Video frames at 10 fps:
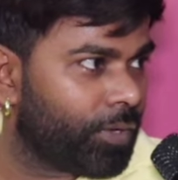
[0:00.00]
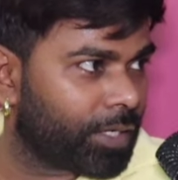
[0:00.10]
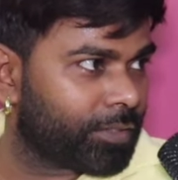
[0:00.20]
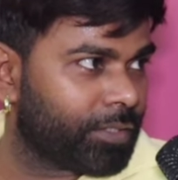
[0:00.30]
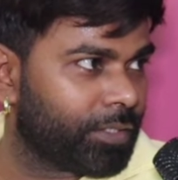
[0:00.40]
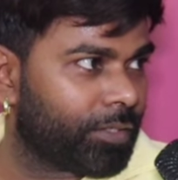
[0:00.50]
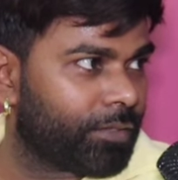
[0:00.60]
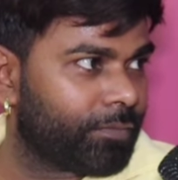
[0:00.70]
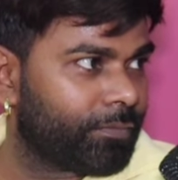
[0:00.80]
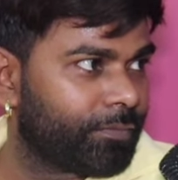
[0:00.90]
वहाँ के सिंगर
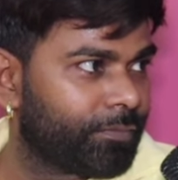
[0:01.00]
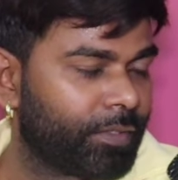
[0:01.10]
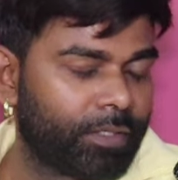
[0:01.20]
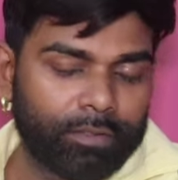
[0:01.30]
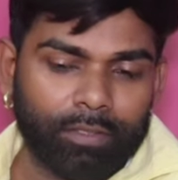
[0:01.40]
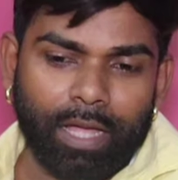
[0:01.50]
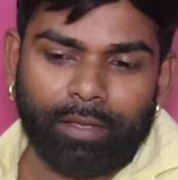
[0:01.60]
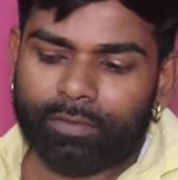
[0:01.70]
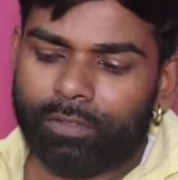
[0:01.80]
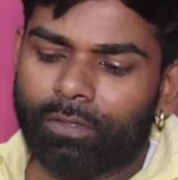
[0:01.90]
तो
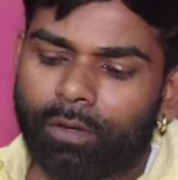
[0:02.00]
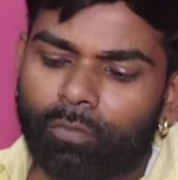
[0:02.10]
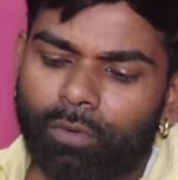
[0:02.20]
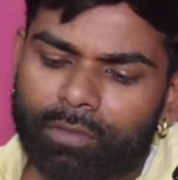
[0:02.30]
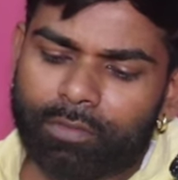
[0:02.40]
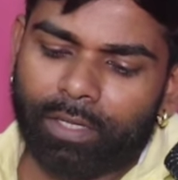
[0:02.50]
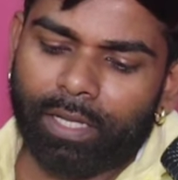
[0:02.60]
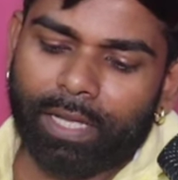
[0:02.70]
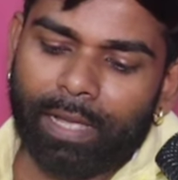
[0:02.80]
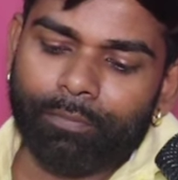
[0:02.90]
सिंगर मॉडल
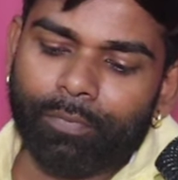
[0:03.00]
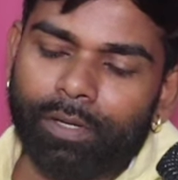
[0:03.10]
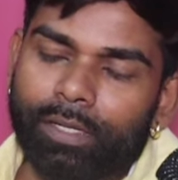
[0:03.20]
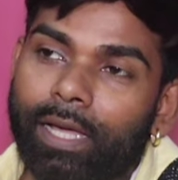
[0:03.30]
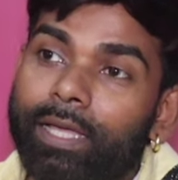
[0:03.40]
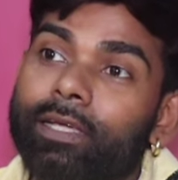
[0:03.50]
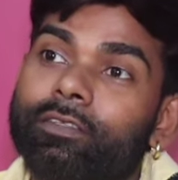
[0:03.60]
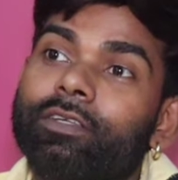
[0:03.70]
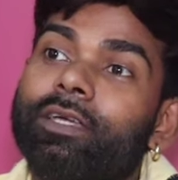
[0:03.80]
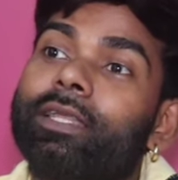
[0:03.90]
संगे काम करी यहाँ एक
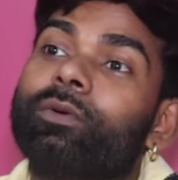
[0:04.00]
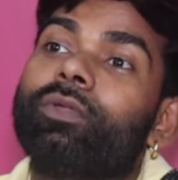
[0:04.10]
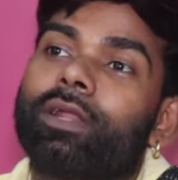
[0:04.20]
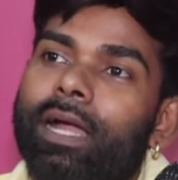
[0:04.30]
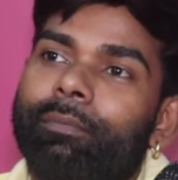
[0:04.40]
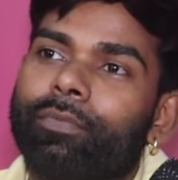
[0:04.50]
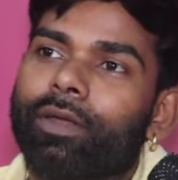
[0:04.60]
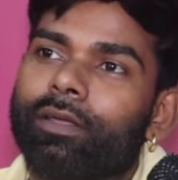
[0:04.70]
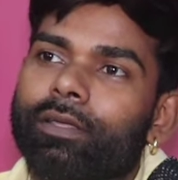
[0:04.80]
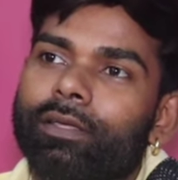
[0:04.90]
संगे रेगुलर काम
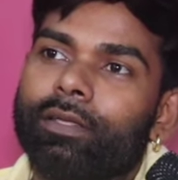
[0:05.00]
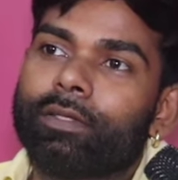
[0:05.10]
कर लगे